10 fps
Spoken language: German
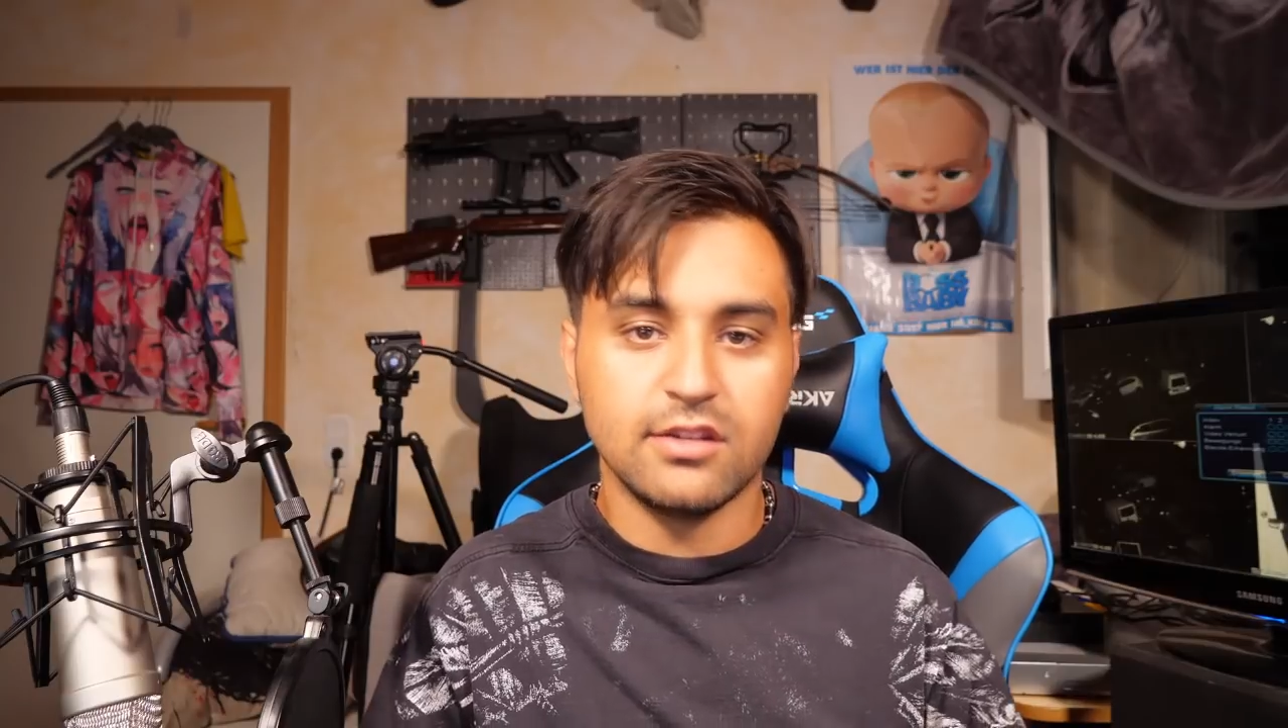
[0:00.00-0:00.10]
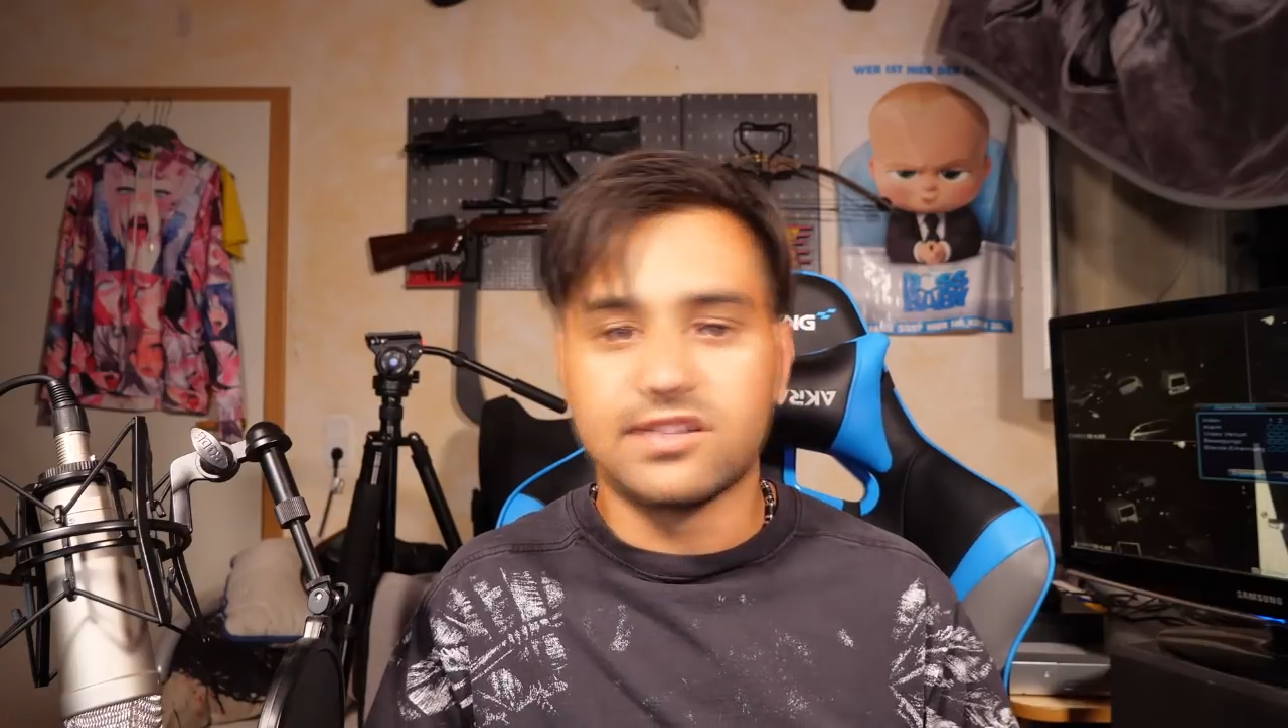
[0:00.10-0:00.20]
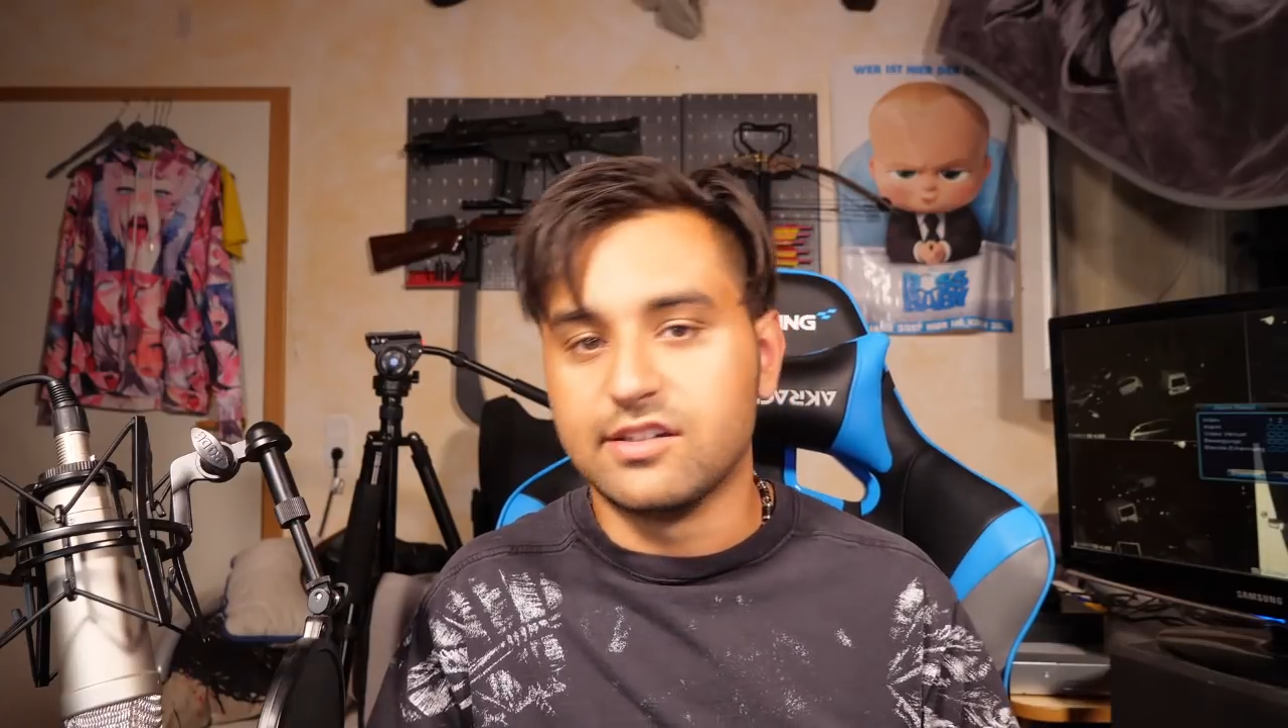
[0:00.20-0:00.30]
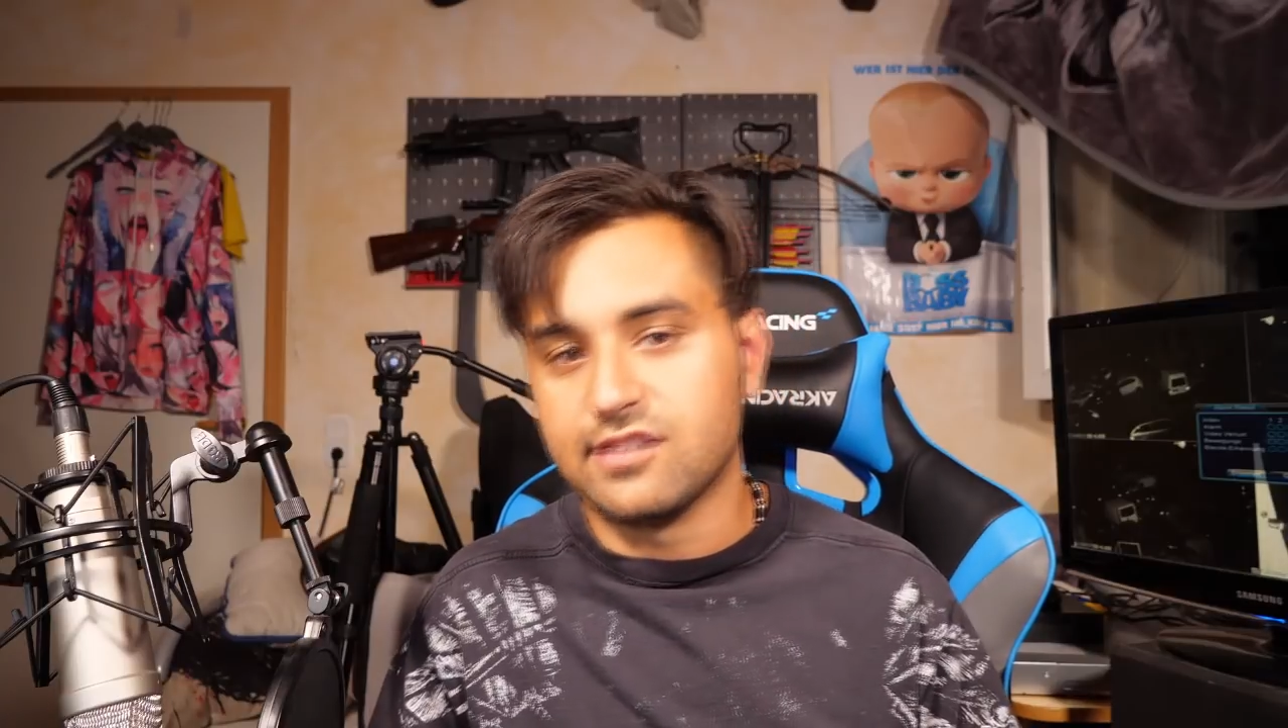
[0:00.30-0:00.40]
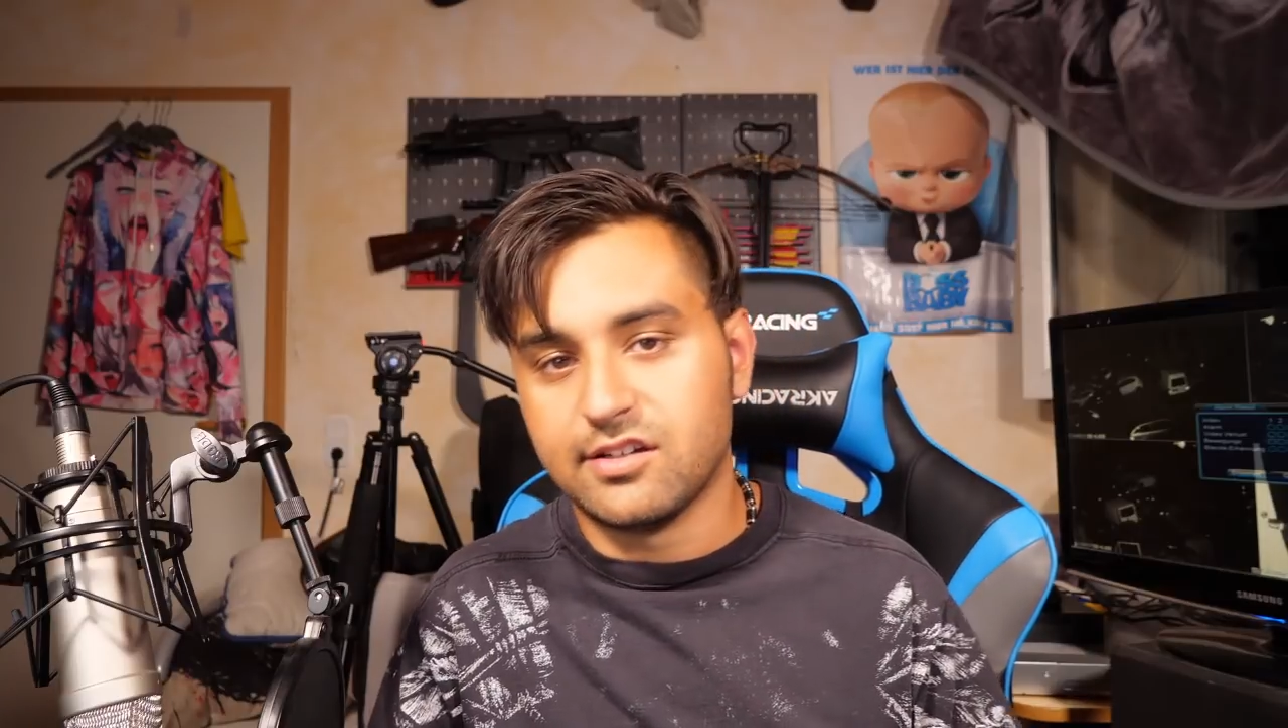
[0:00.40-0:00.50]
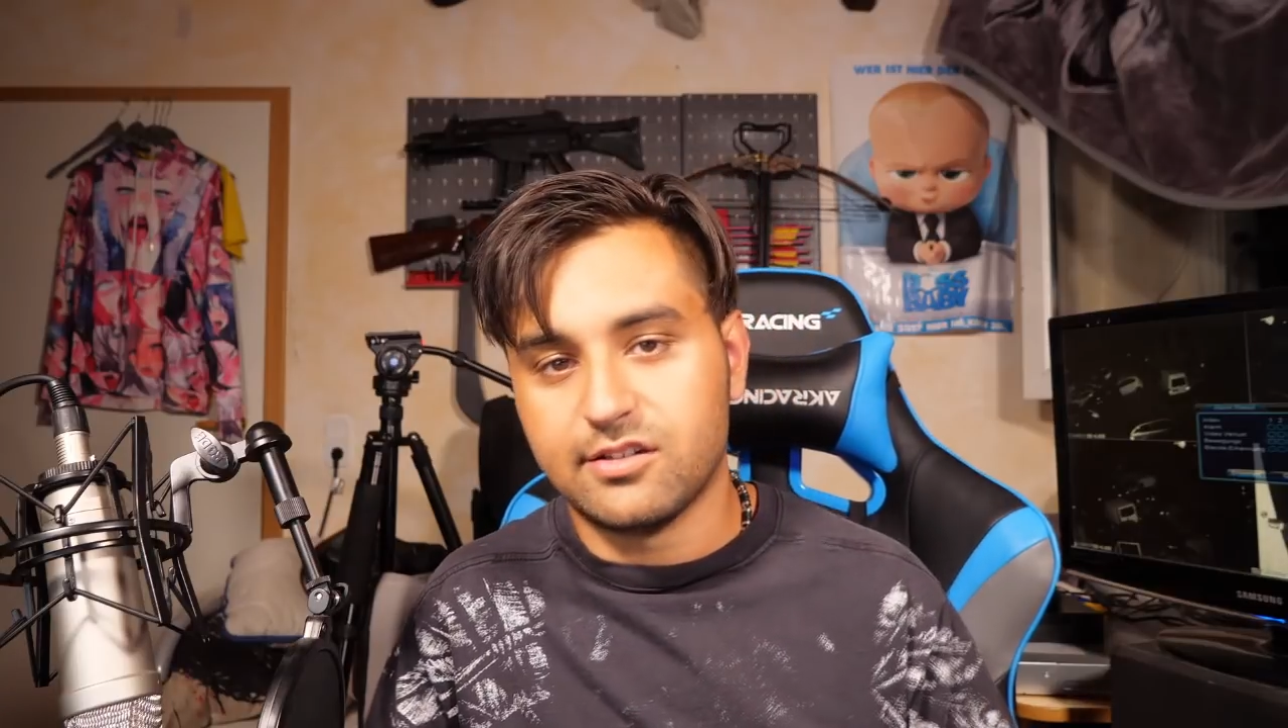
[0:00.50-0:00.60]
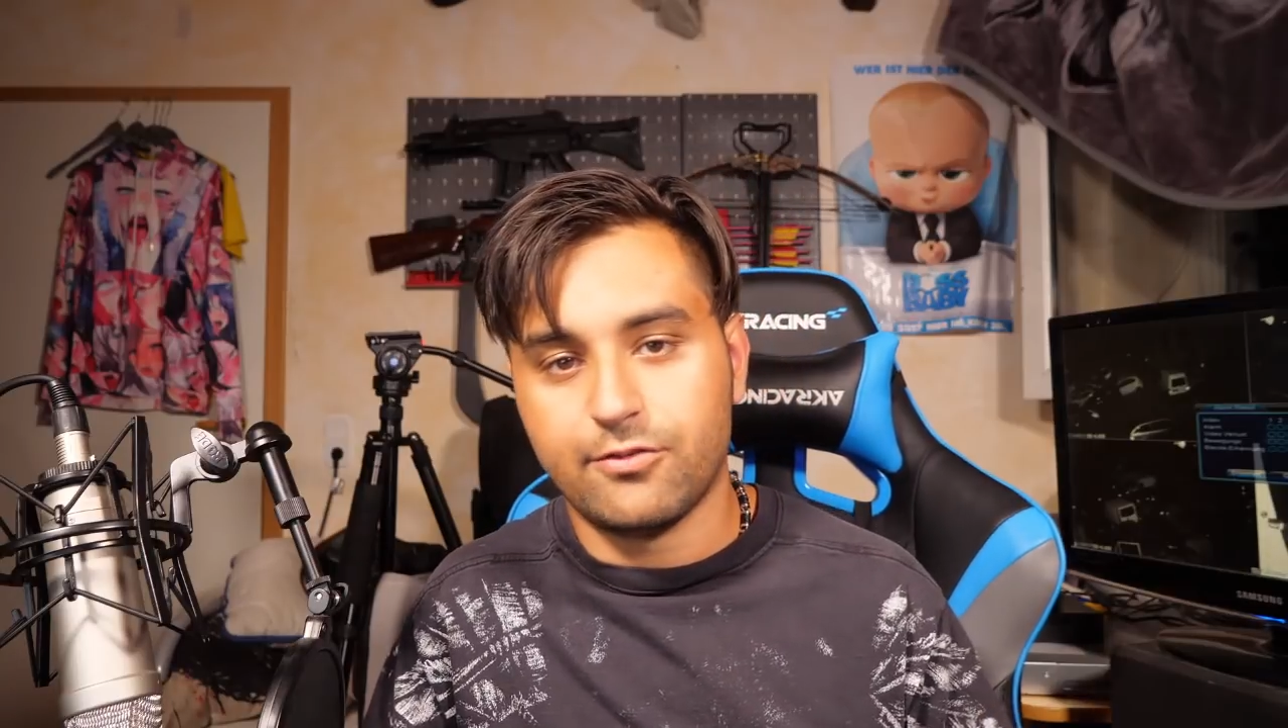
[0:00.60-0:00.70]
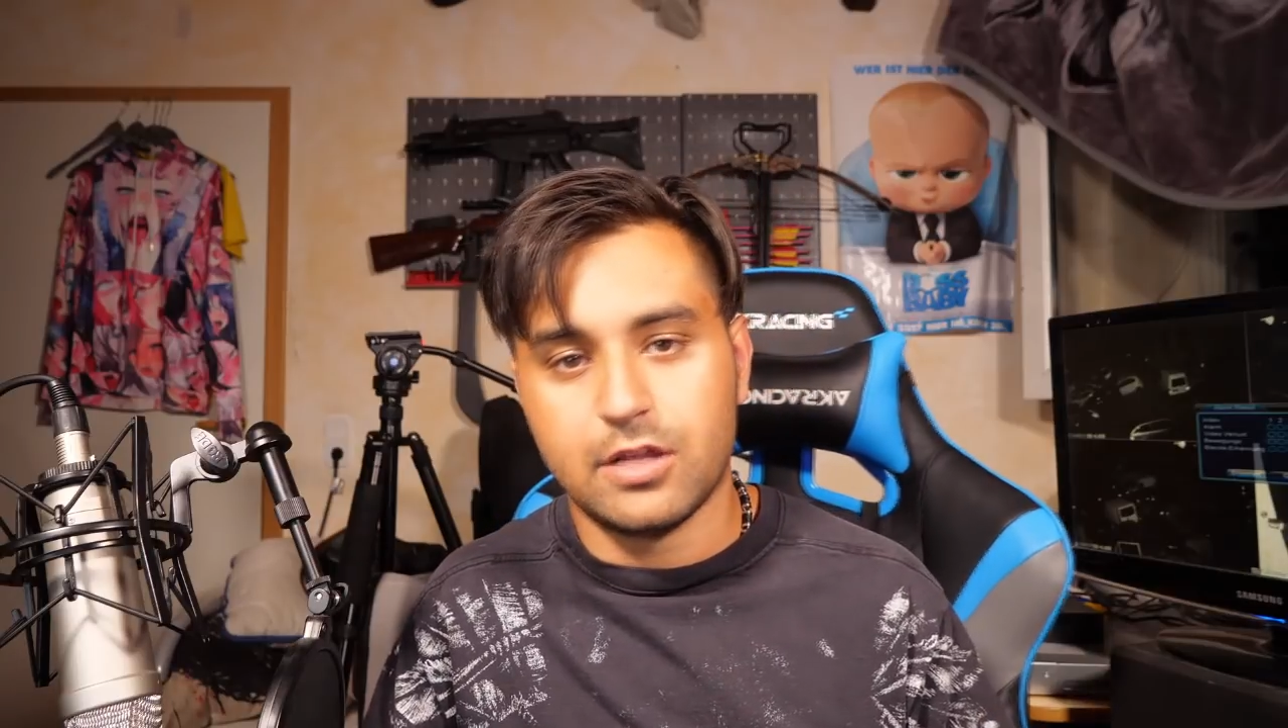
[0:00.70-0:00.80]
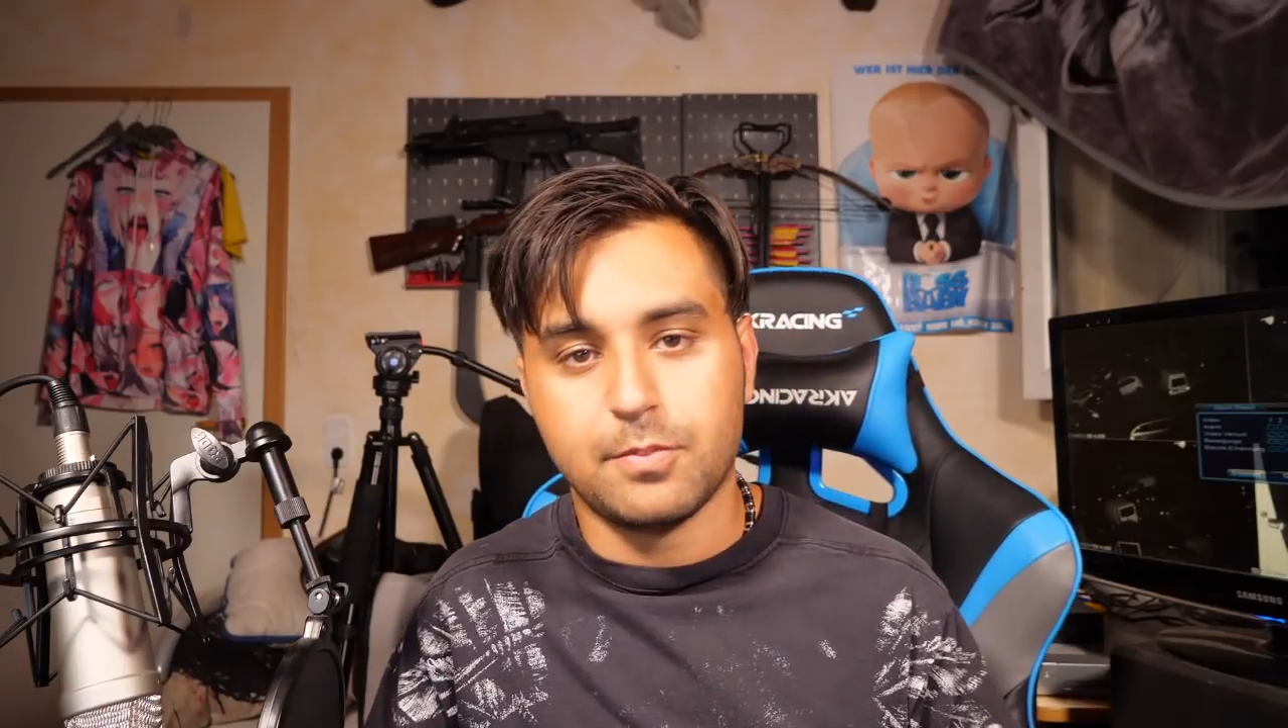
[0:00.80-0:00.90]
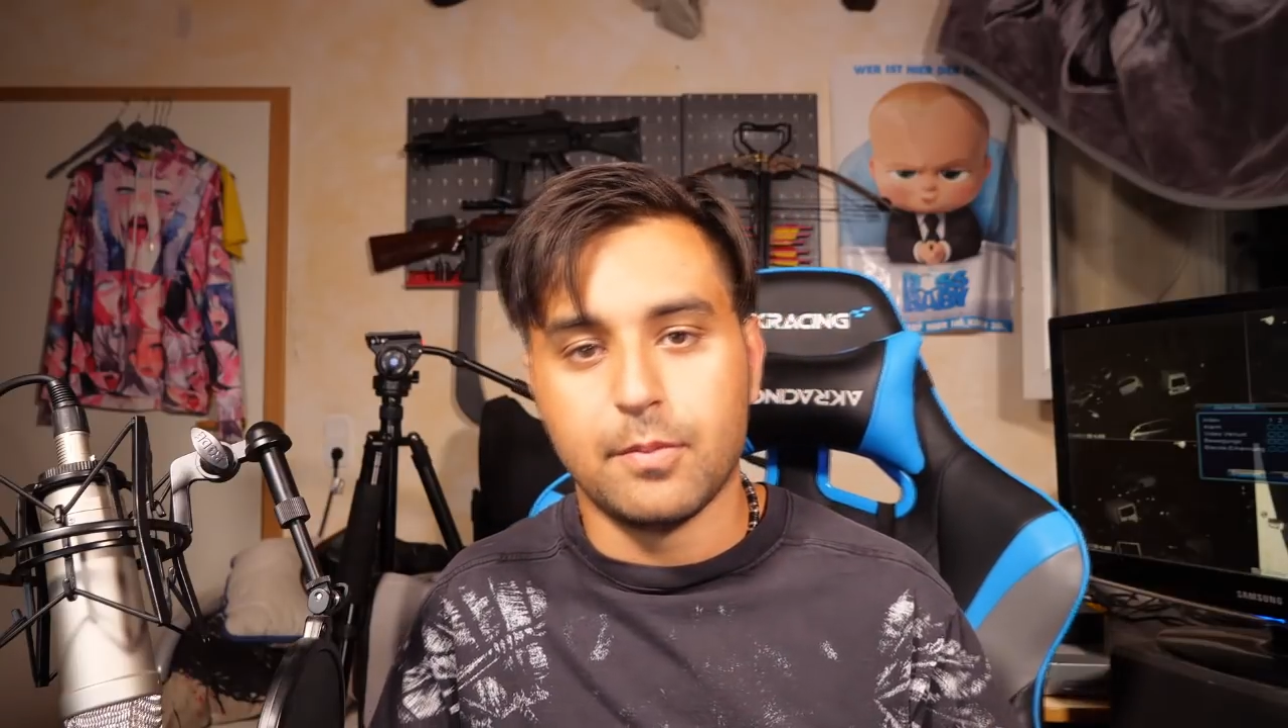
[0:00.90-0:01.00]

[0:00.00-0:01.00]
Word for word: Es kann sein, dass er vielleicht